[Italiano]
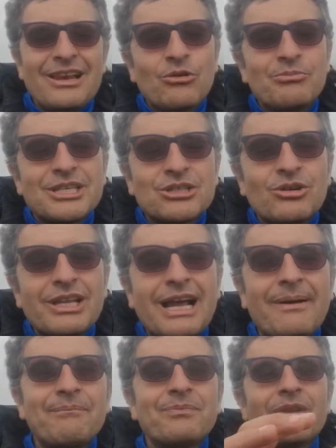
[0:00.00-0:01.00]
lo
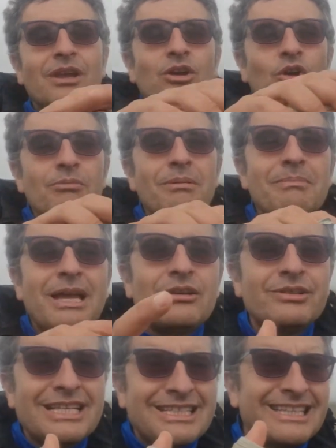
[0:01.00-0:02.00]
mescolerà come
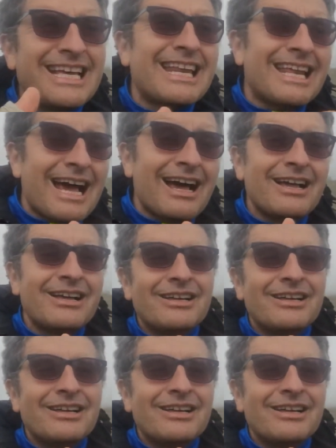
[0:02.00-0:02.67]
meglio desidererà.